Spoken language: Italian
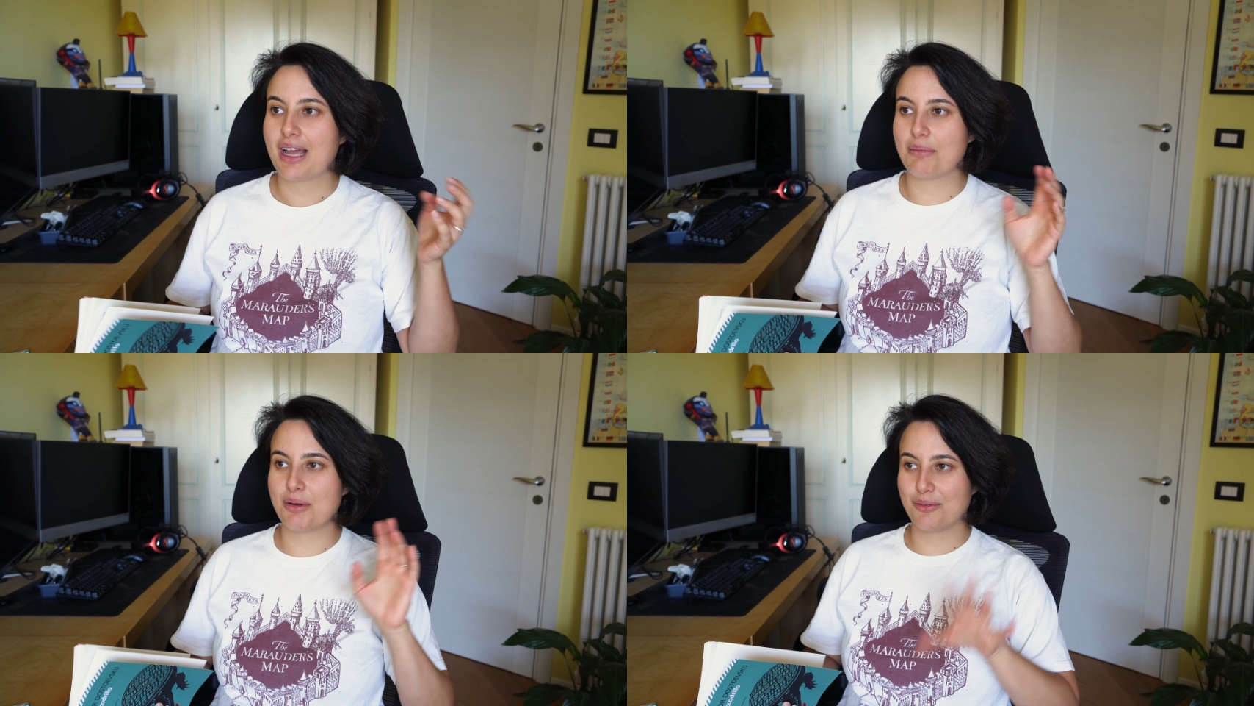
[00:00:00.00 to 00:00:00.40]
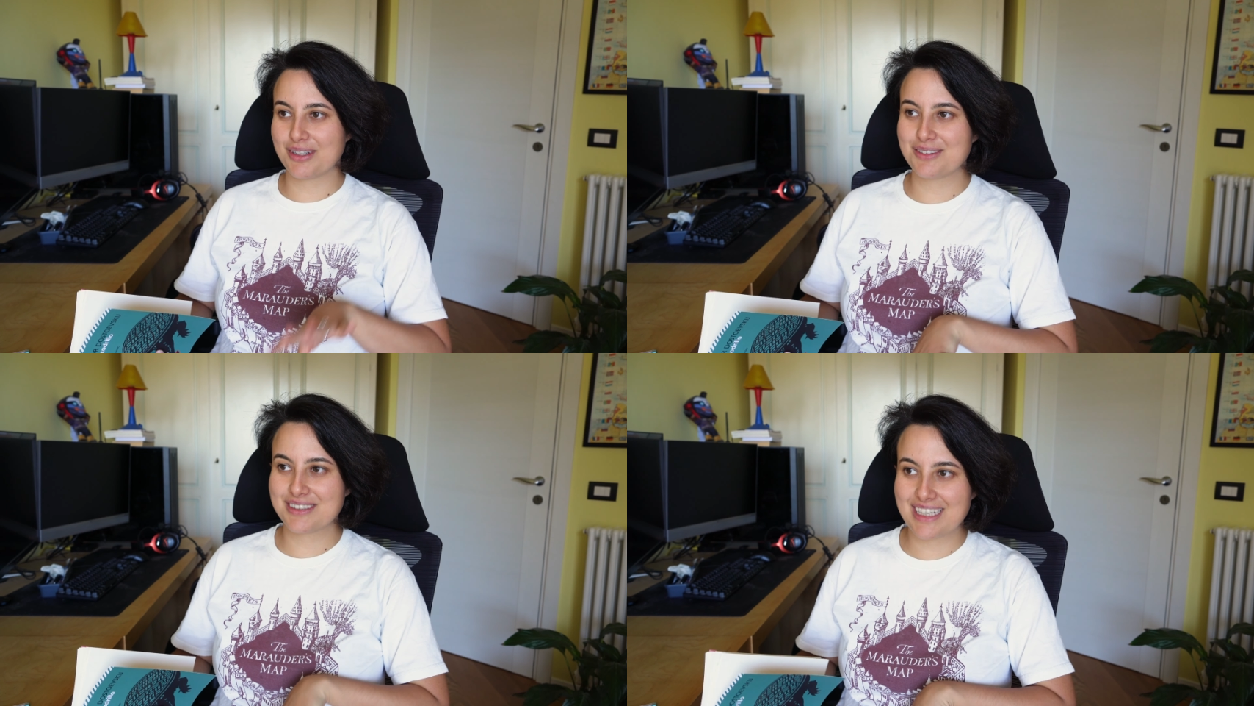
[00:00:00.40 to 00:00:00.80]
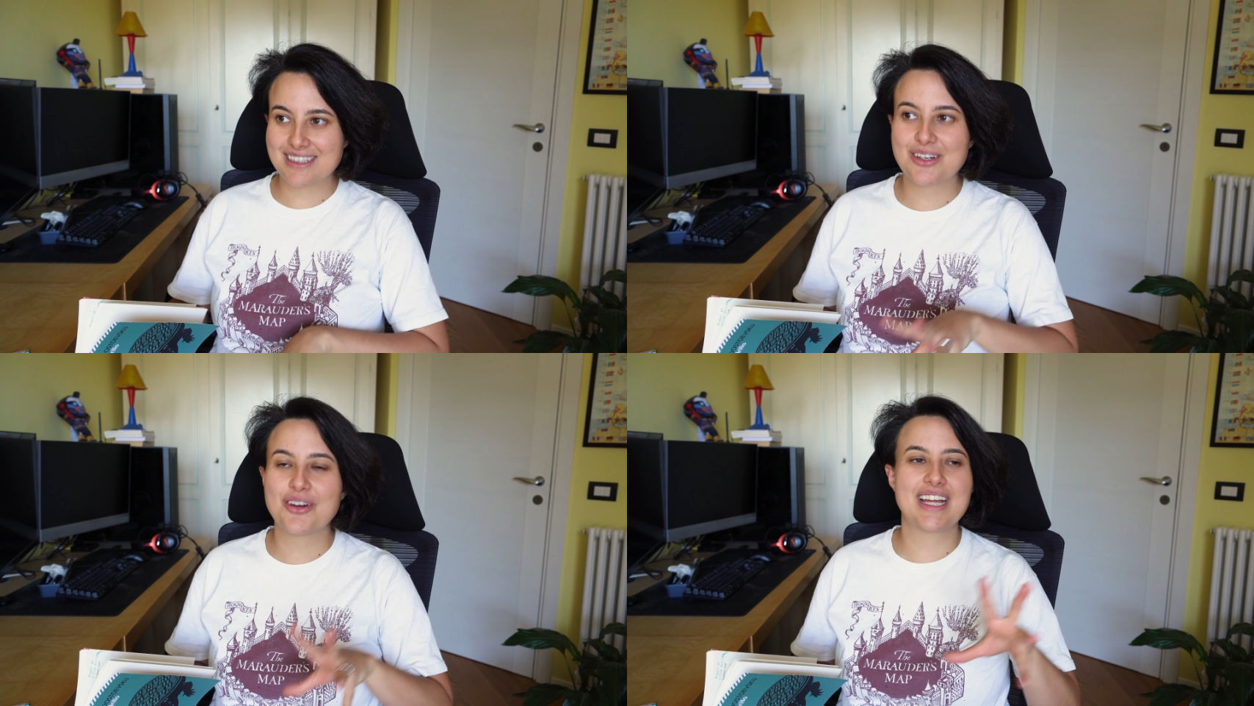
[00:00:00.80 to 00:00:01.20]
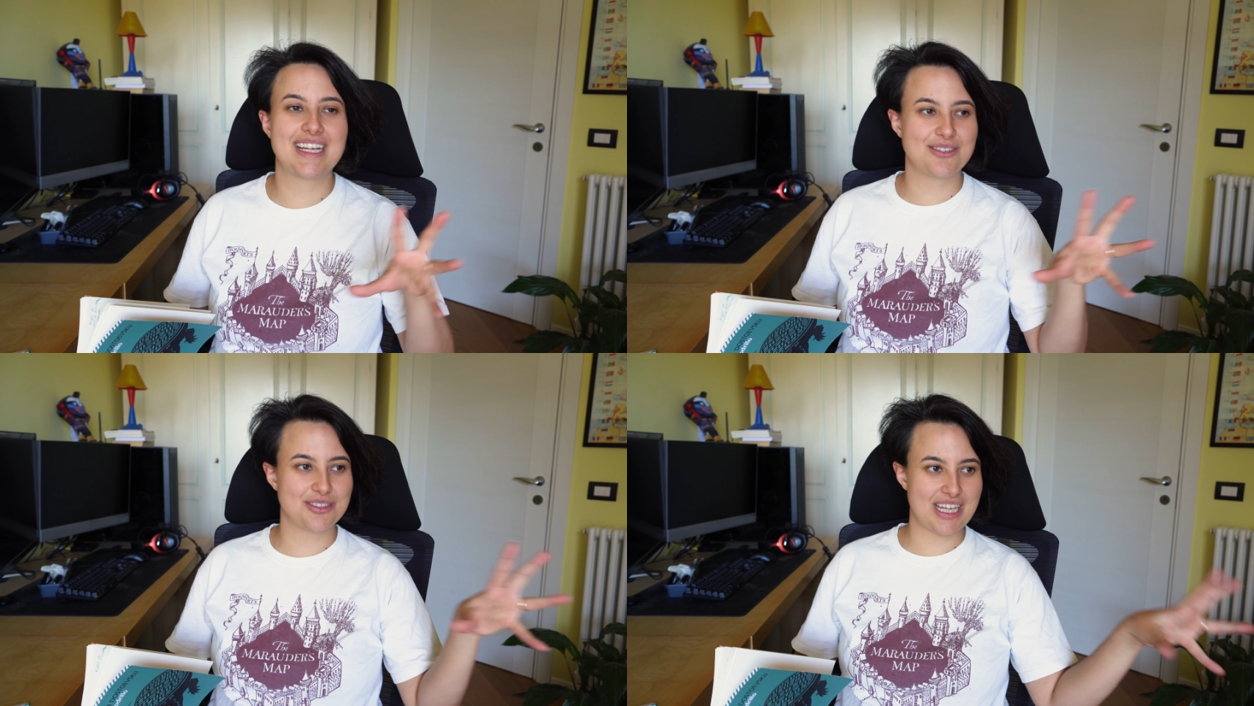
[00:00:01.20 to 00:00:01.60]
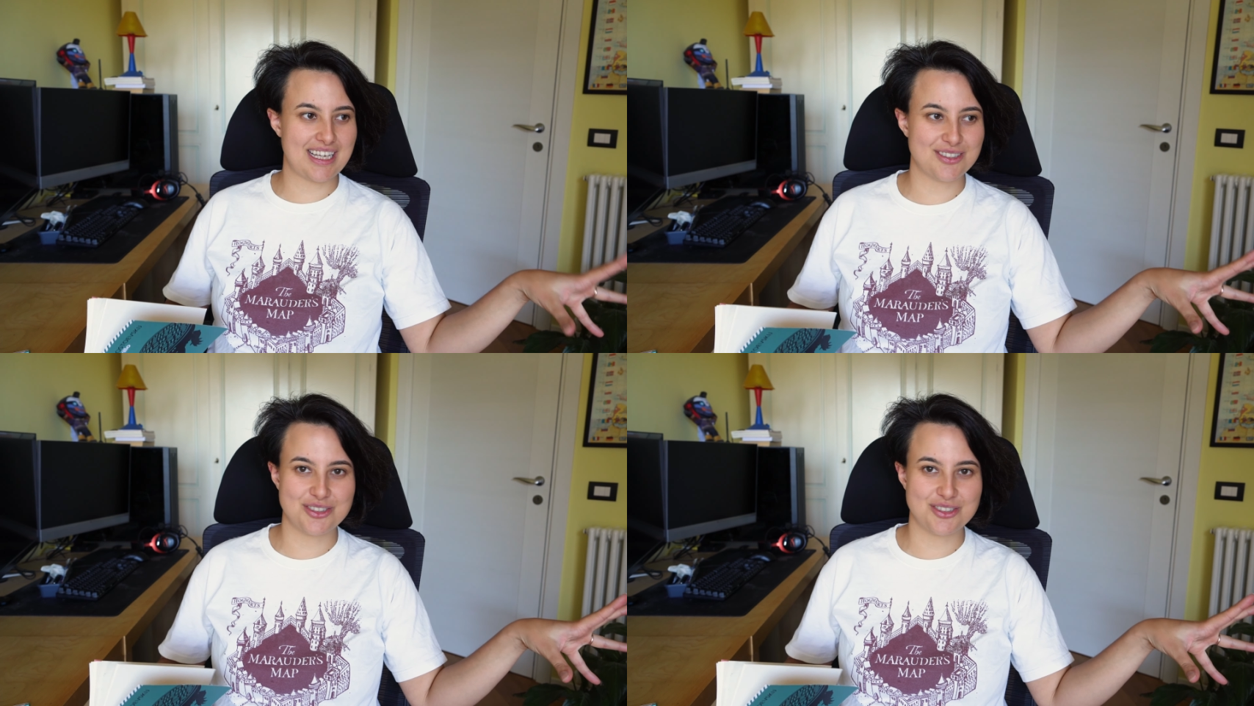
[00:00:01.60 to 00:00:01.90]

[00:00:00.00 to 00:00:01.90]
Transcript: Abbiamo fatto quest'altro e non, è,